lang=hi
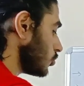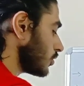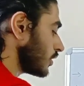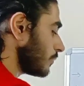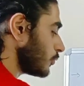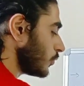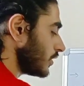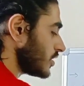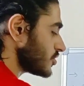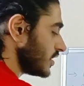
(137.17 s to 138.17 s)
जो क्रिप्टो
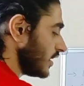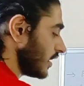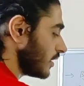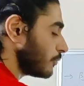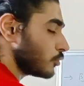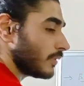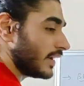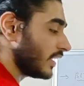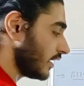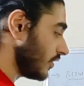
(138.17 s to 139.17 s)
इंडस्ट्री है क्रिप्टो
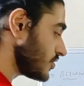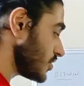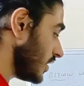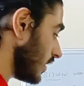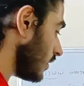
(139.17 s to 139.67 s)
माइनिंग इंडस्ट्री